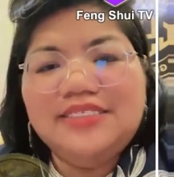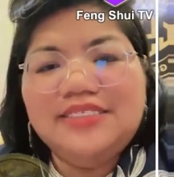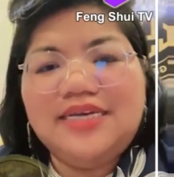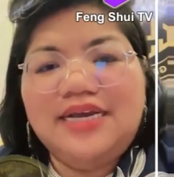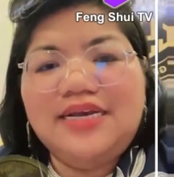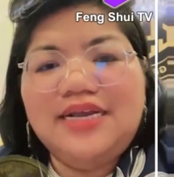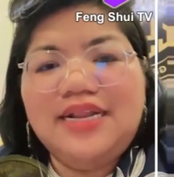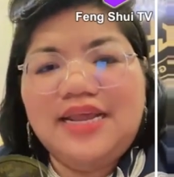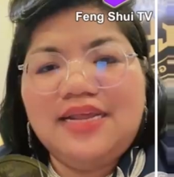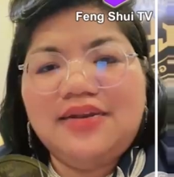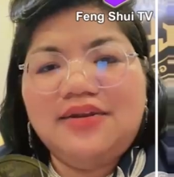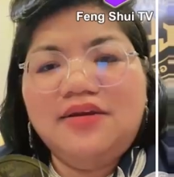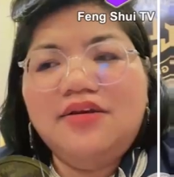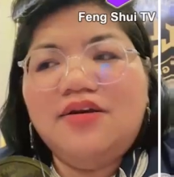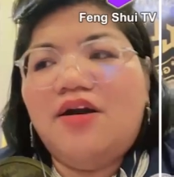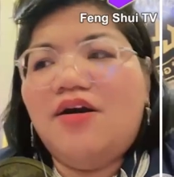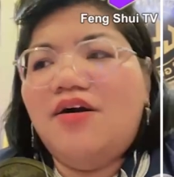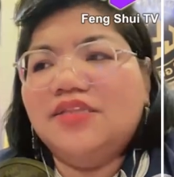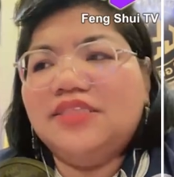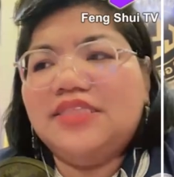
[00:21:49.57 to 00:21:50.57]
chạy khai nó
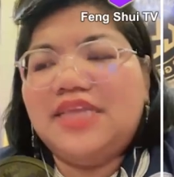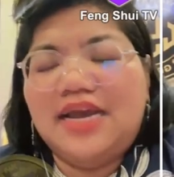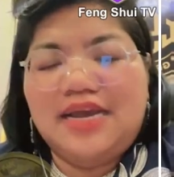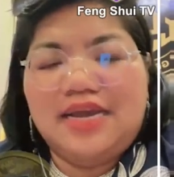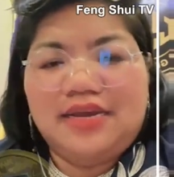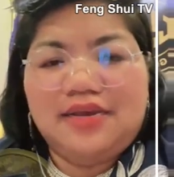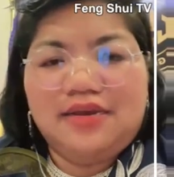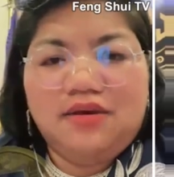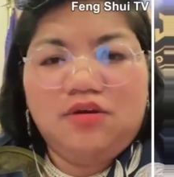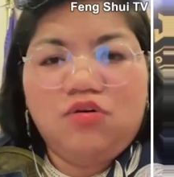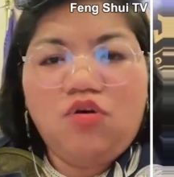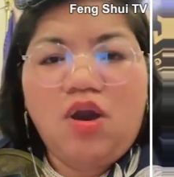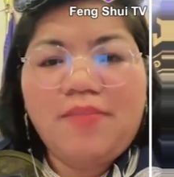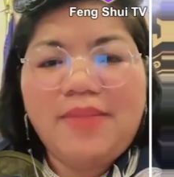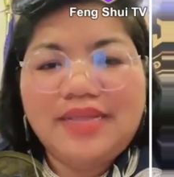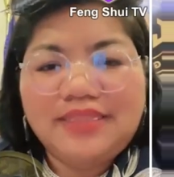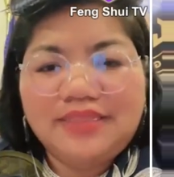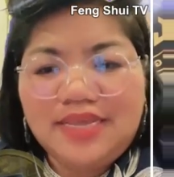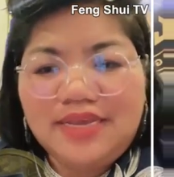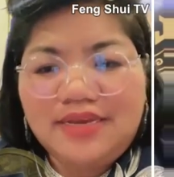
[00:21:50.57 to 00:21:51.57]
có họ tà cọ
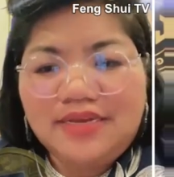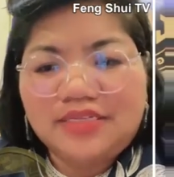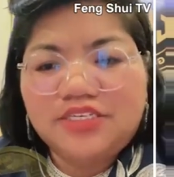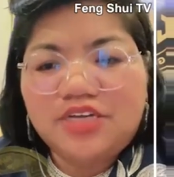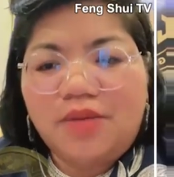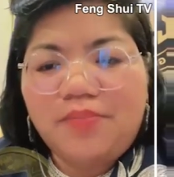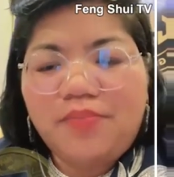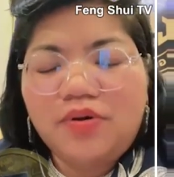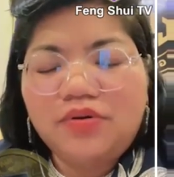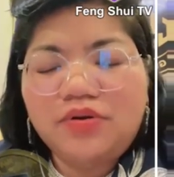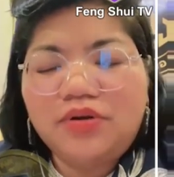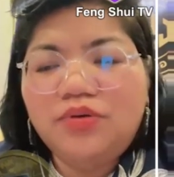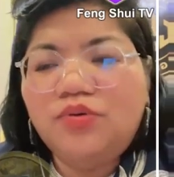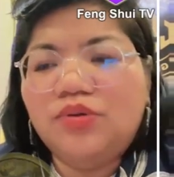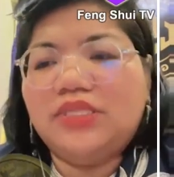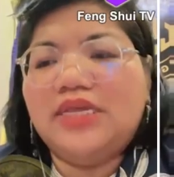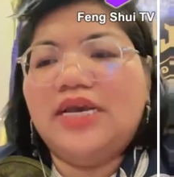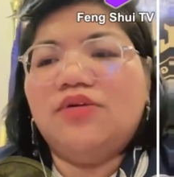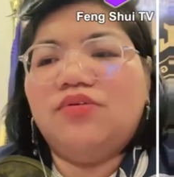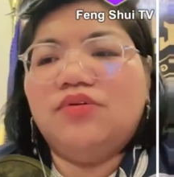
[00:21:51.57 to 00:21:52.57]
ban tình để trọng phong nó
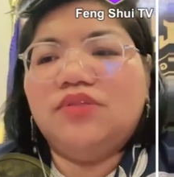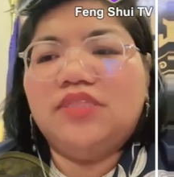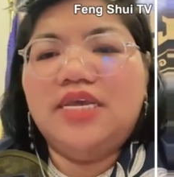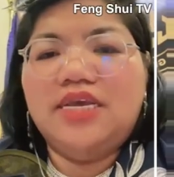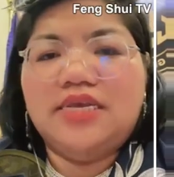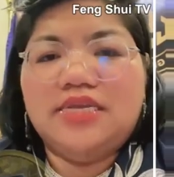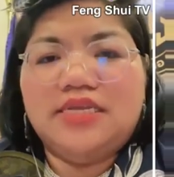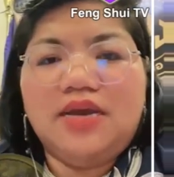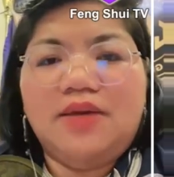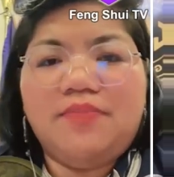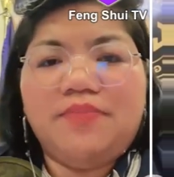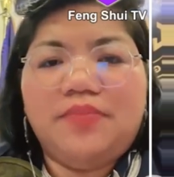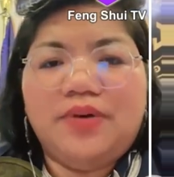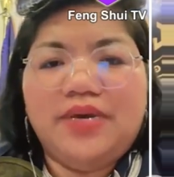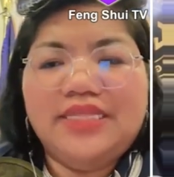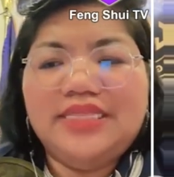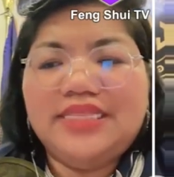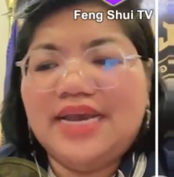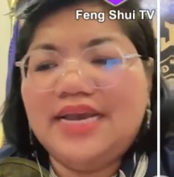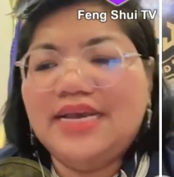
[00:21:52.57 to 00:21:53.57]
có thay con tình để trọng
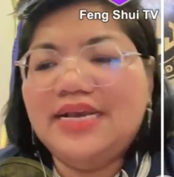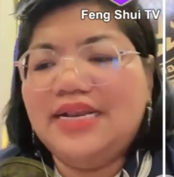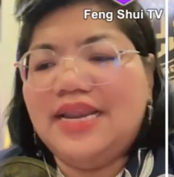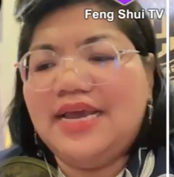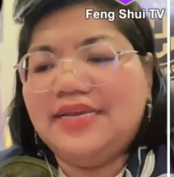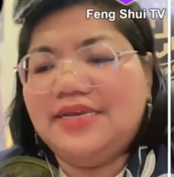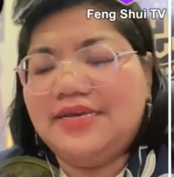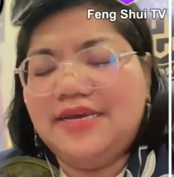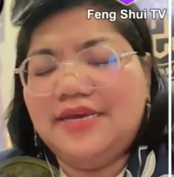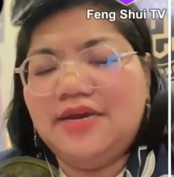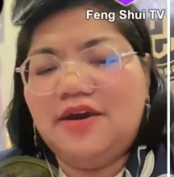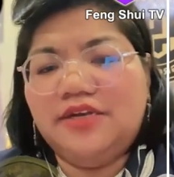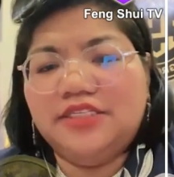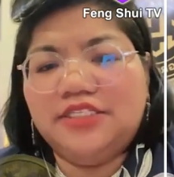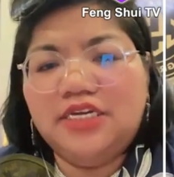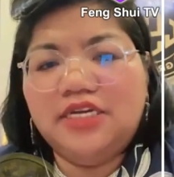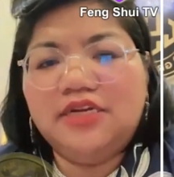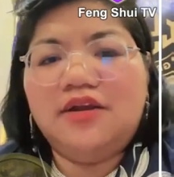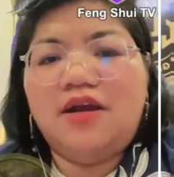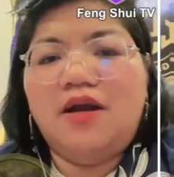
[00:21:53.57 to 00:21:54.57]
ấy tá khai kia
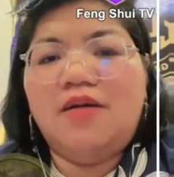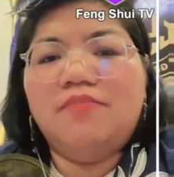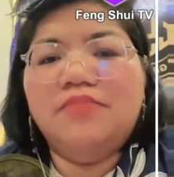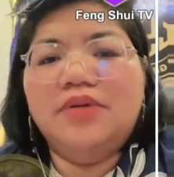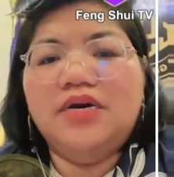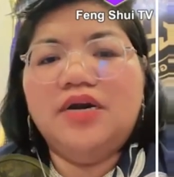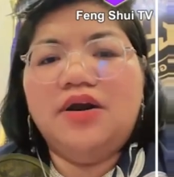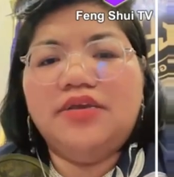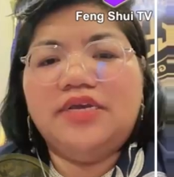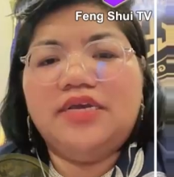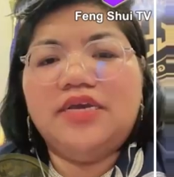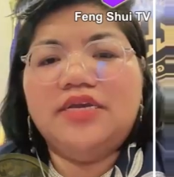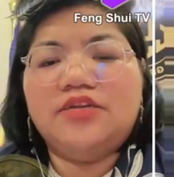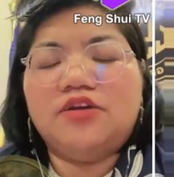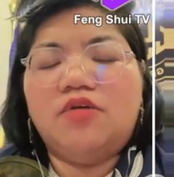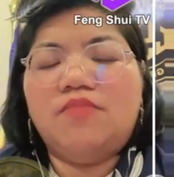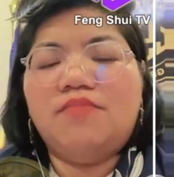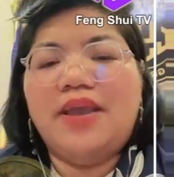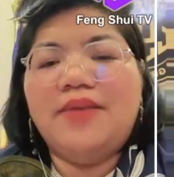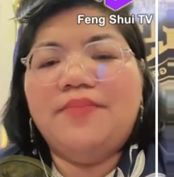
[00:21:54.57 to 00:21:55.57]
ông chất không mưa ơi kia
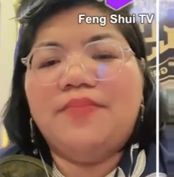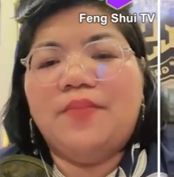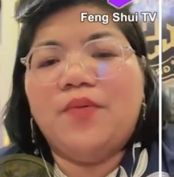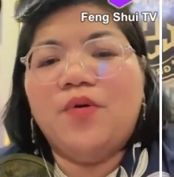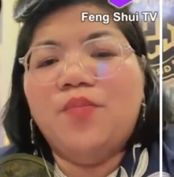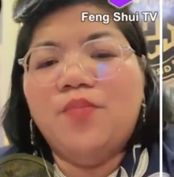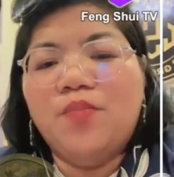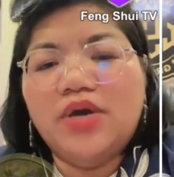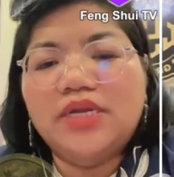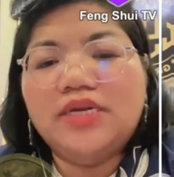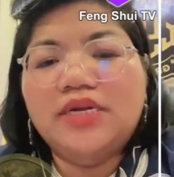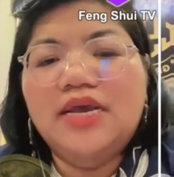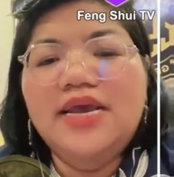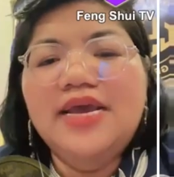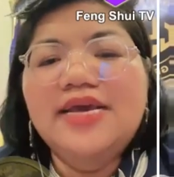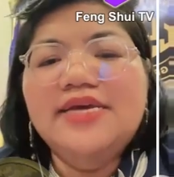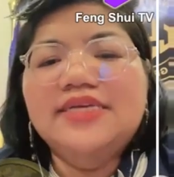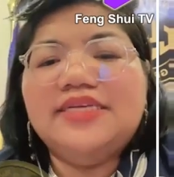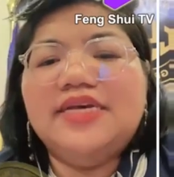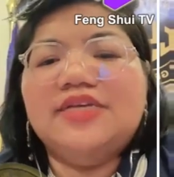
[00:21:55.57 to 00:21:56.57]
trong bay của bùn mót
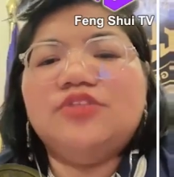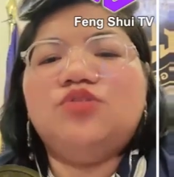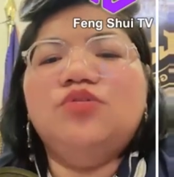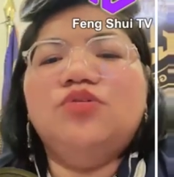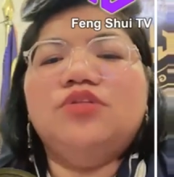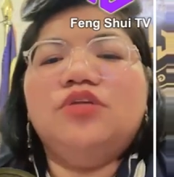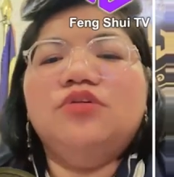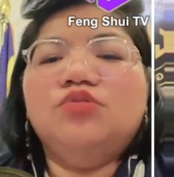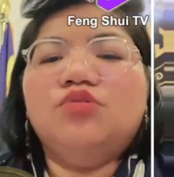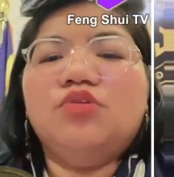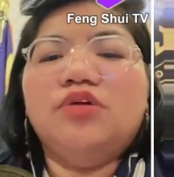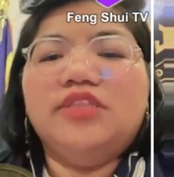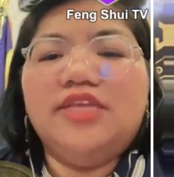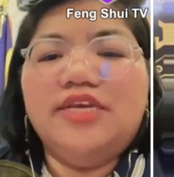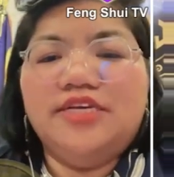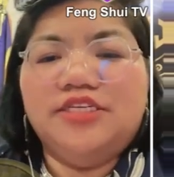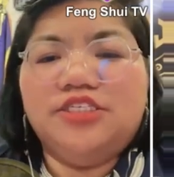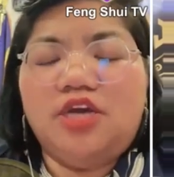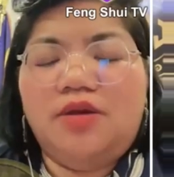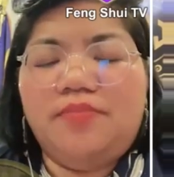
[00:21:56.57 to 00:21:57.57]
sẽ xuống tới toàn
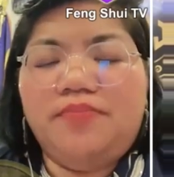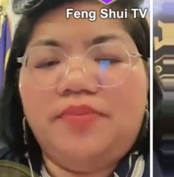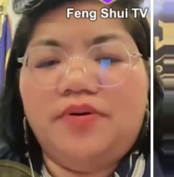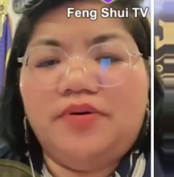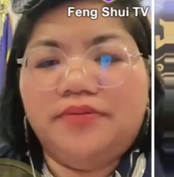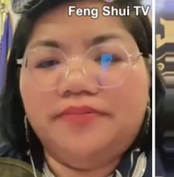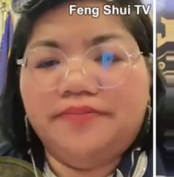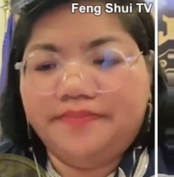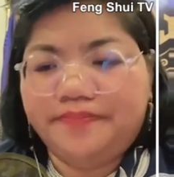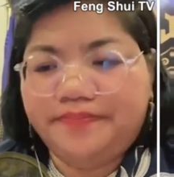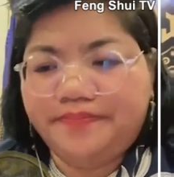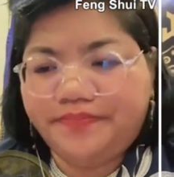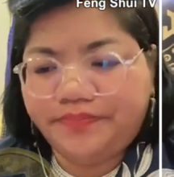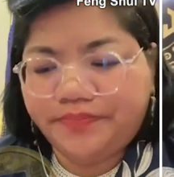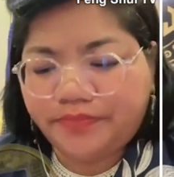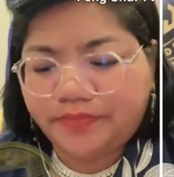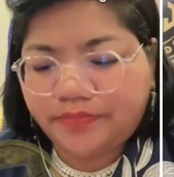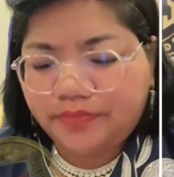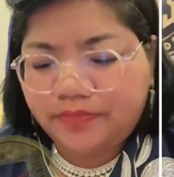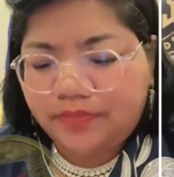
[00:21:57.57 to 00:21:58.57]
tình để trọng phong
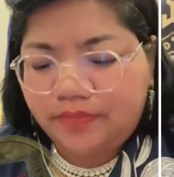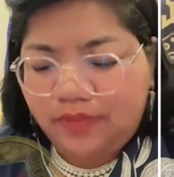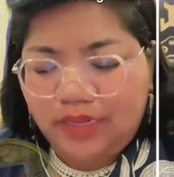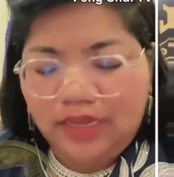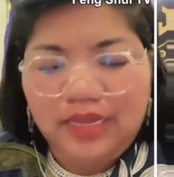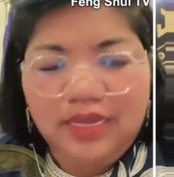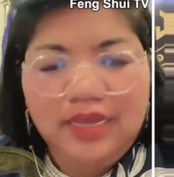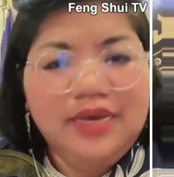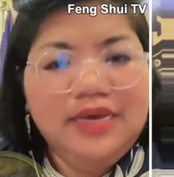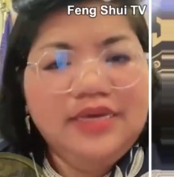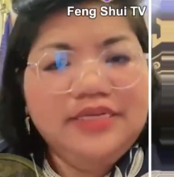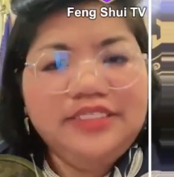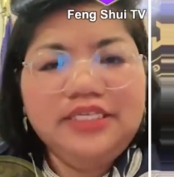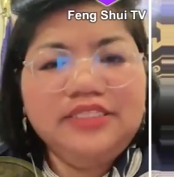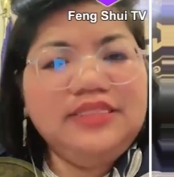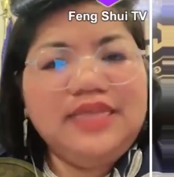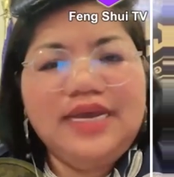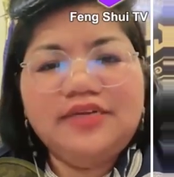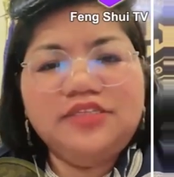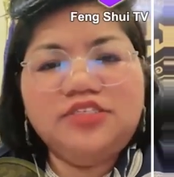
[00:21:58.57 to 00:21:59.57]

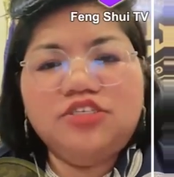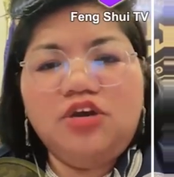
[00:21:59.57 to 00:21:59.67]
trên tay